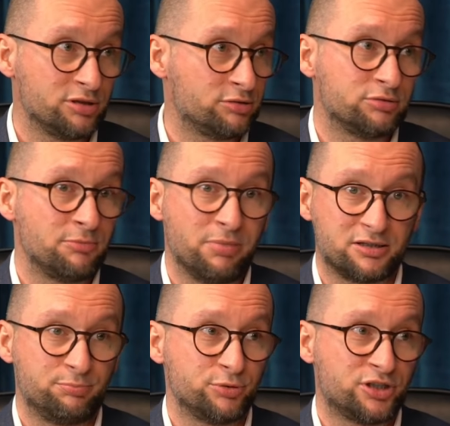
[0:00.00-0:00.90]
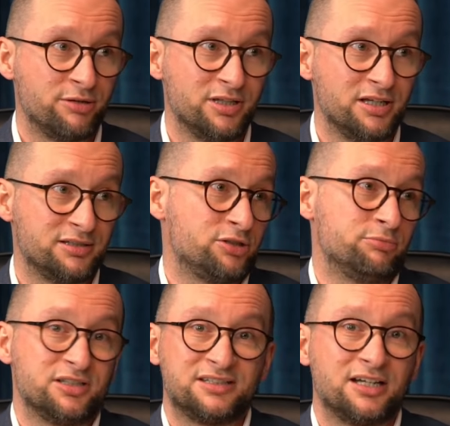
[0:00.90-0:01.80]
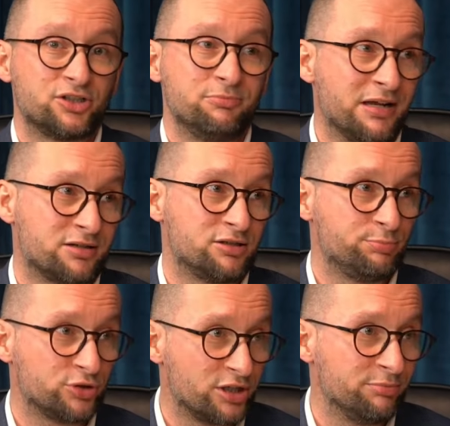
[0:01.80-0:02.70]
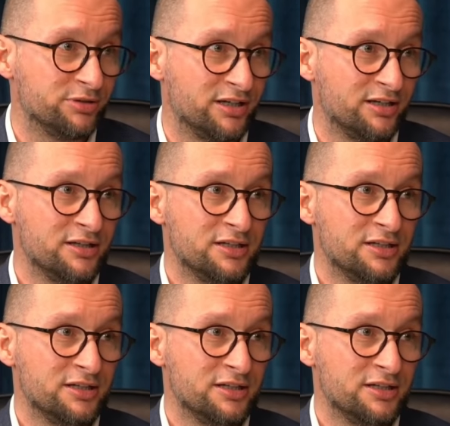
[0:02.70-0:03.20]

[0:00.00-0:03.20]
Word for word: To jest tutaj bardzo potrzebne, zresztą to jest także bardzo potrzebne e,